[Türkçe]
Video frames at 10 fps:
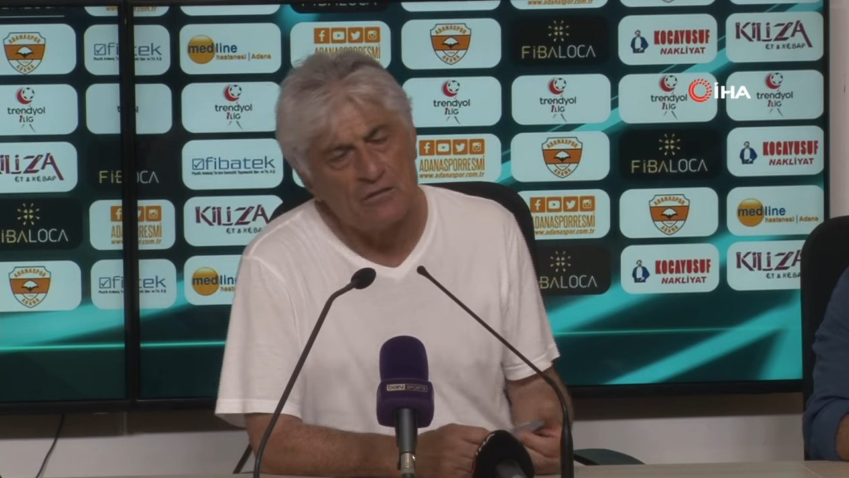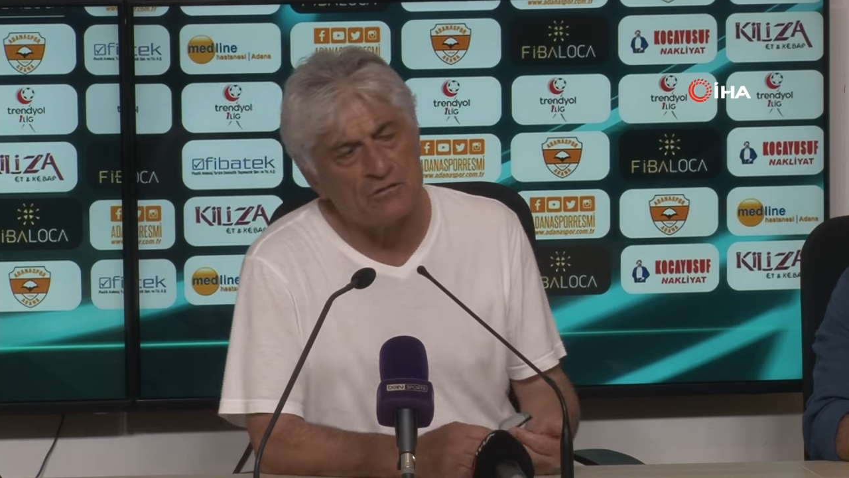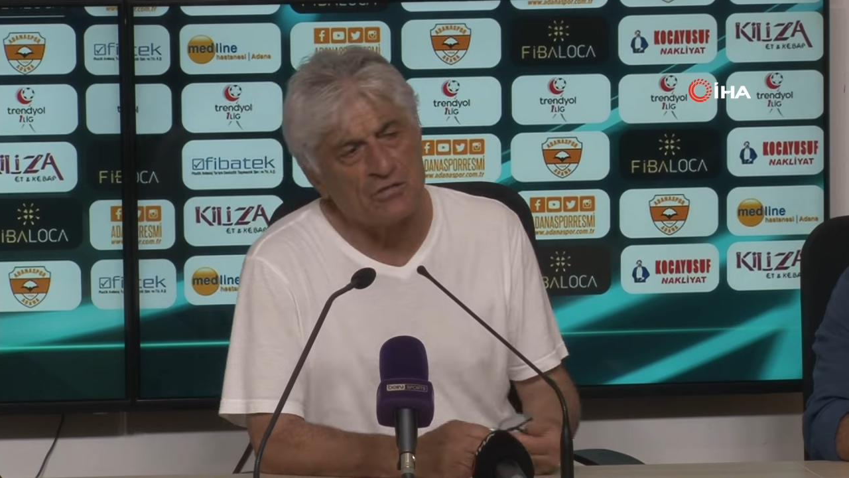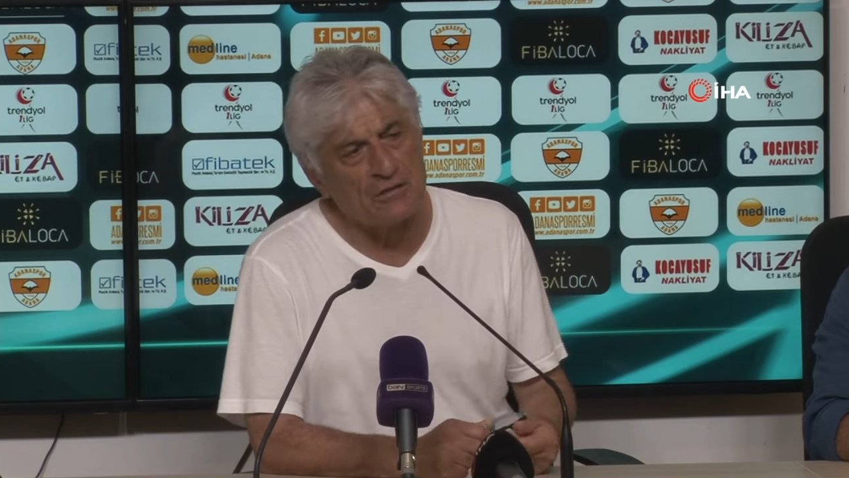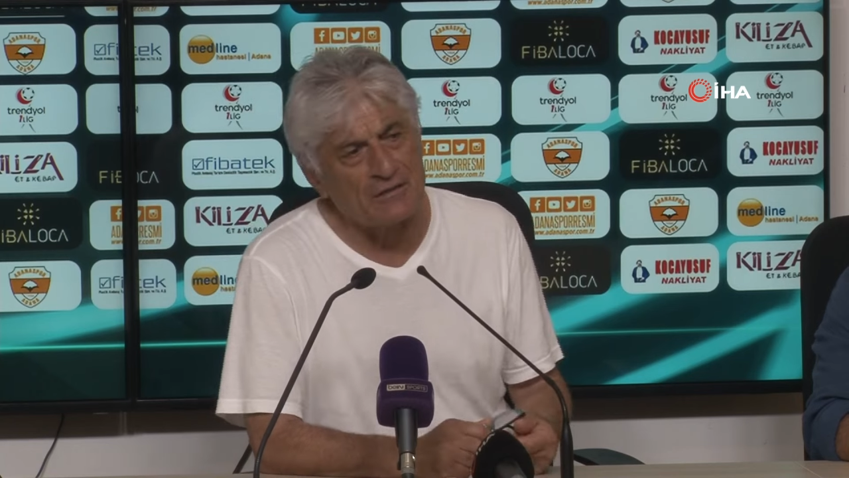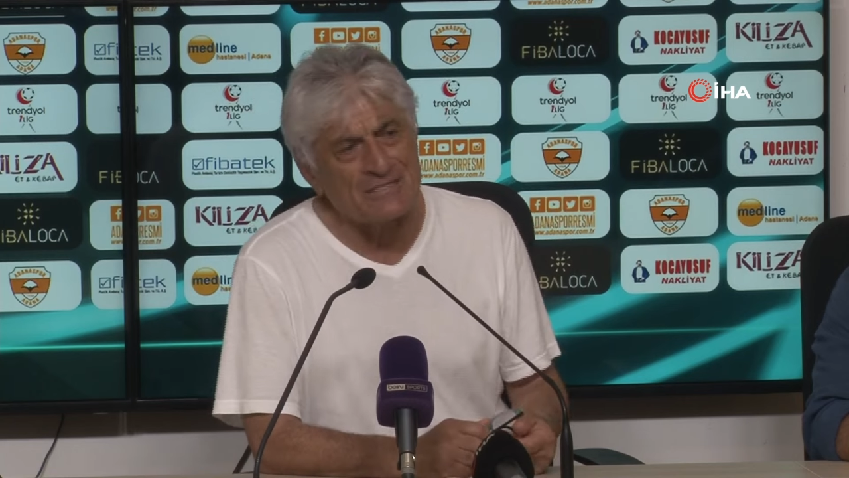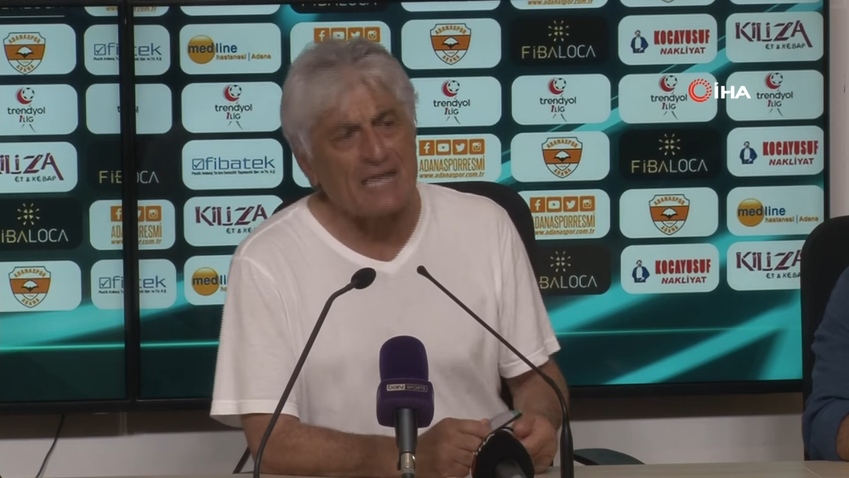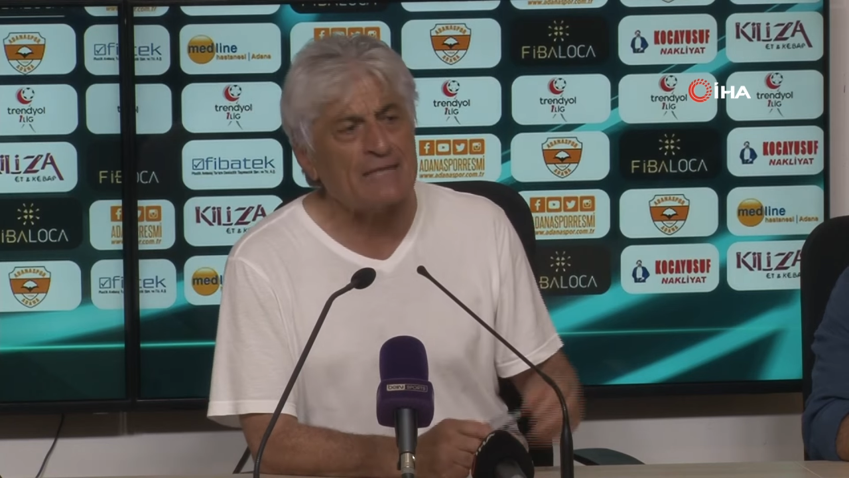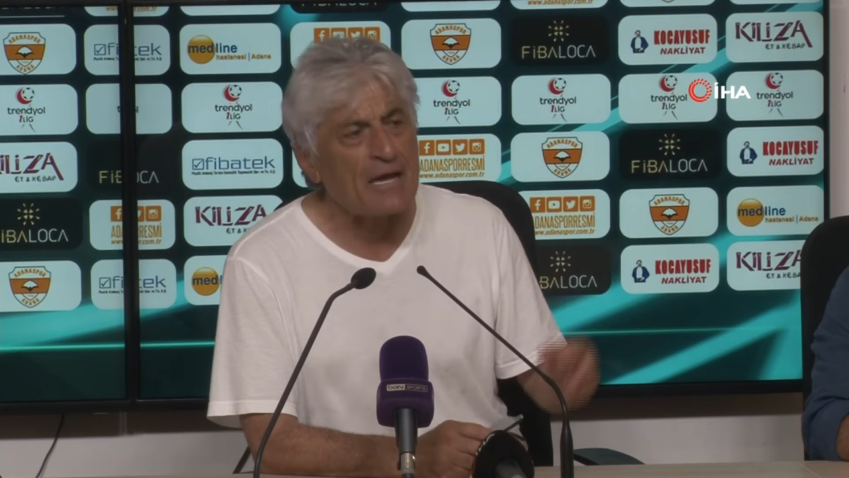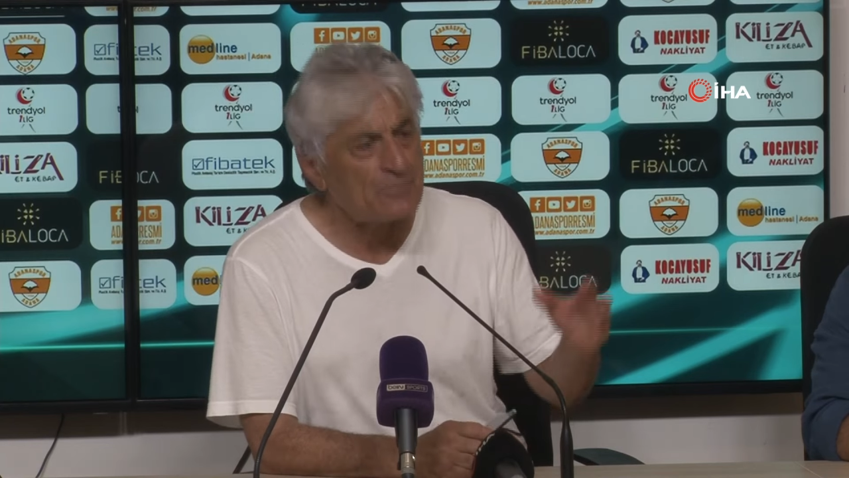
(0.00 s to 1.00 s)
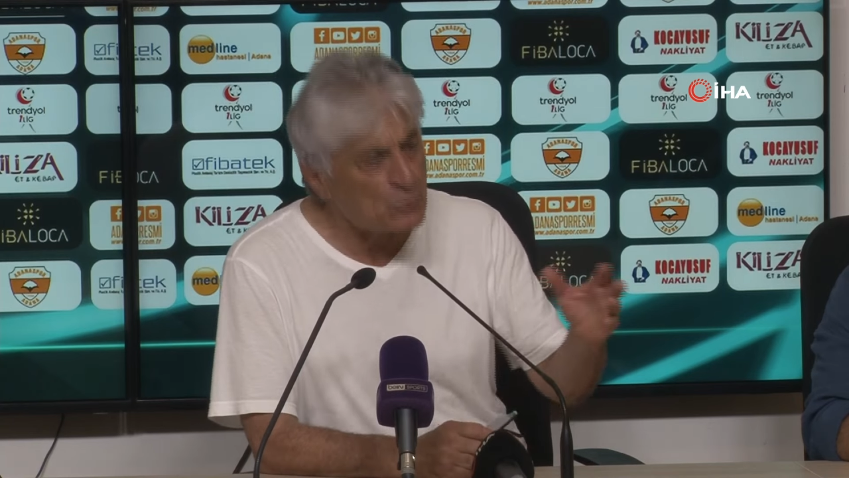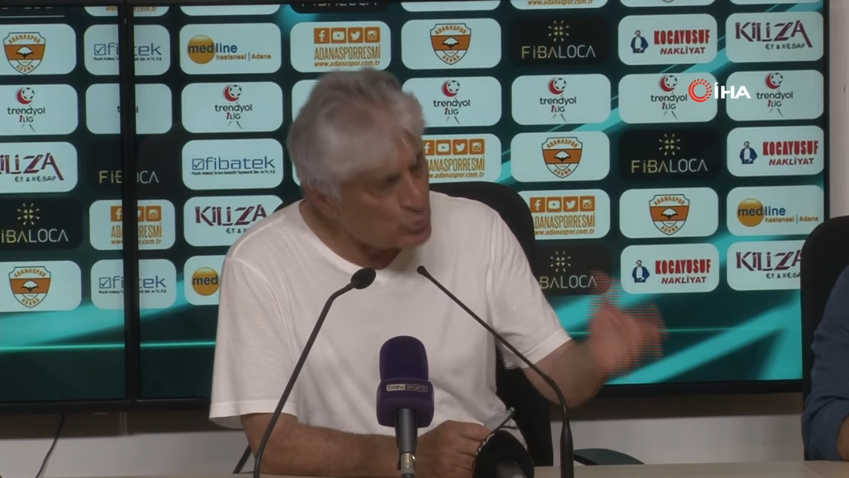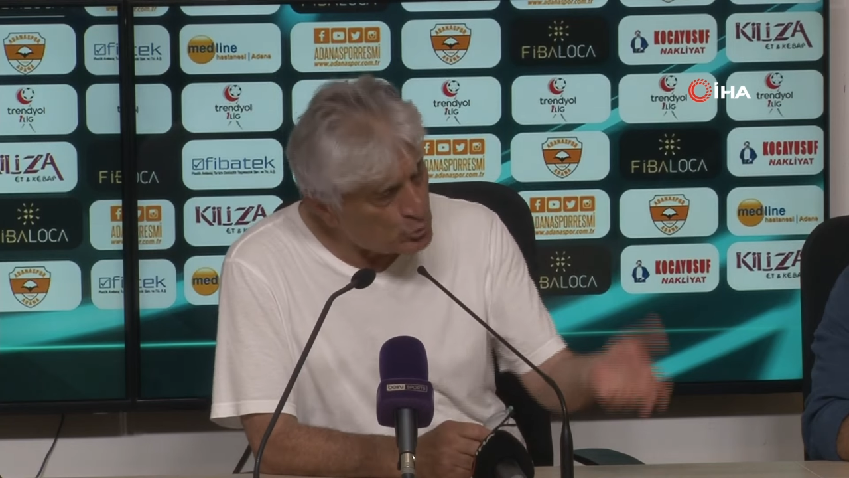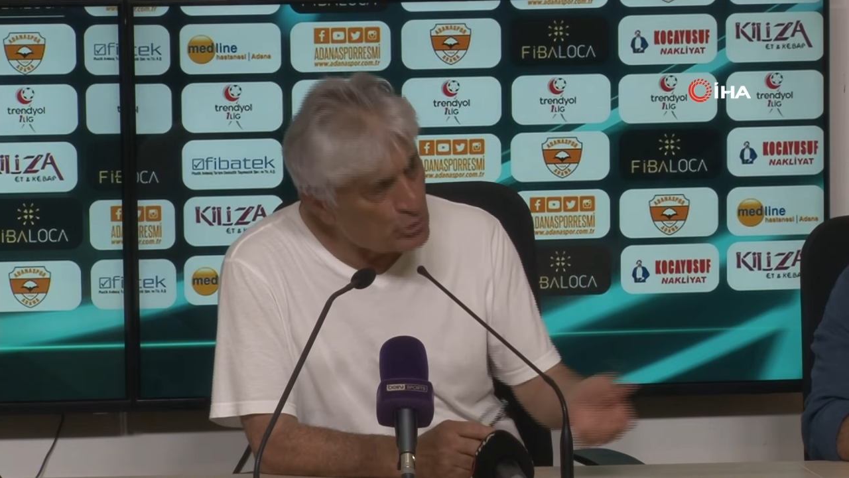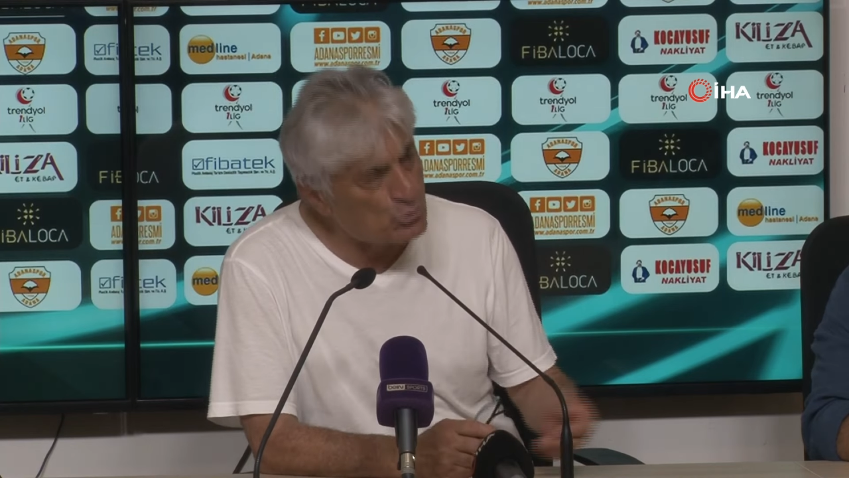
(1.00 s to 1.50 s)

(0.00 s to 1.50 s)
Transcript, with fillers: İnşallah. Zaten şunu